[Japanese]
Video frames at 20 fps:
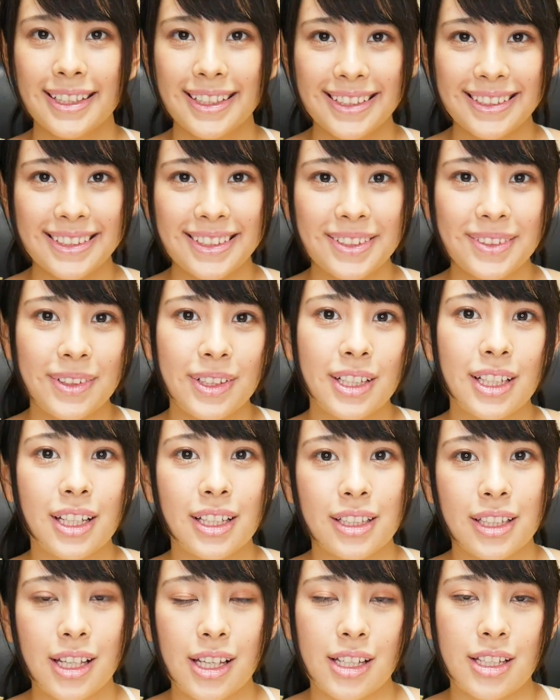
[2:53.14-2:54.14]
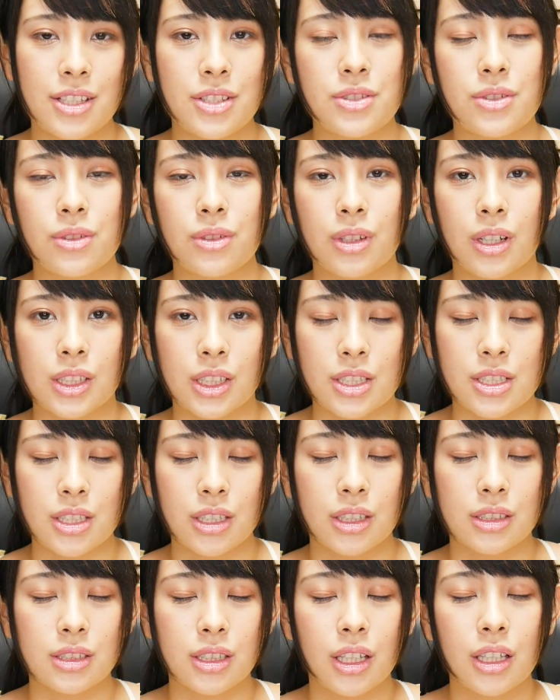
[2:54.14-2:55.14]
はい、というわけで以上が
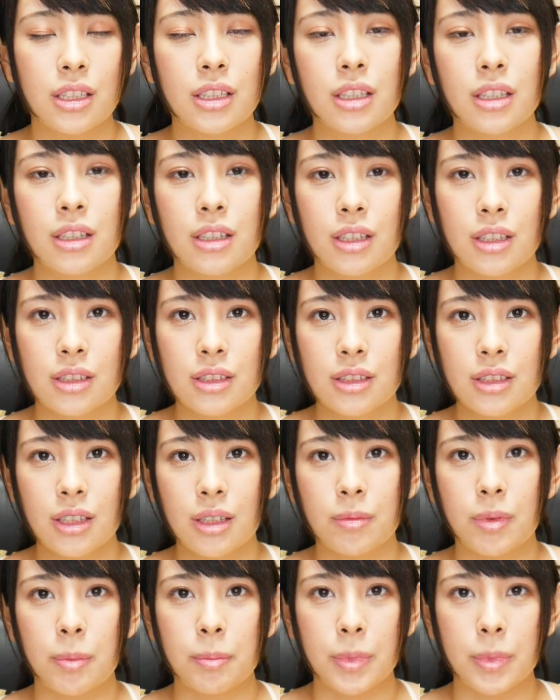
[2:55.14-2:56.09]
私が最近買った、